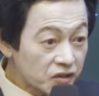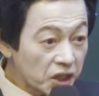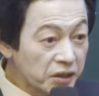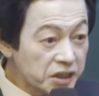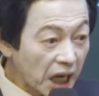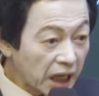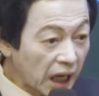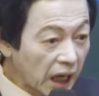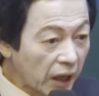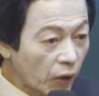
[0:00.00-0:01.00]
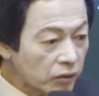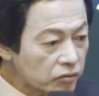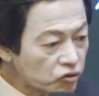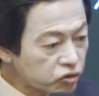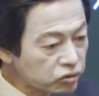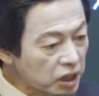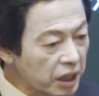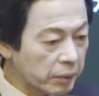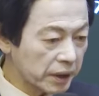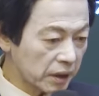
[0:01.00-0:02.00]
전자가
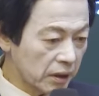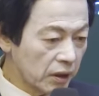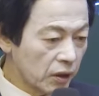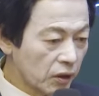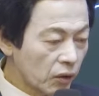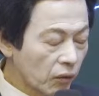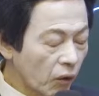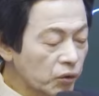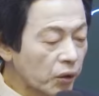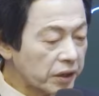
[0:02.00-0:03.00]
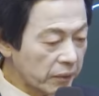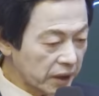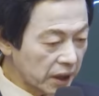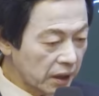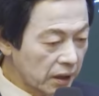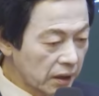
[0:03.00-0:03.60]
중지를 해버린 거야. 온도 때문에.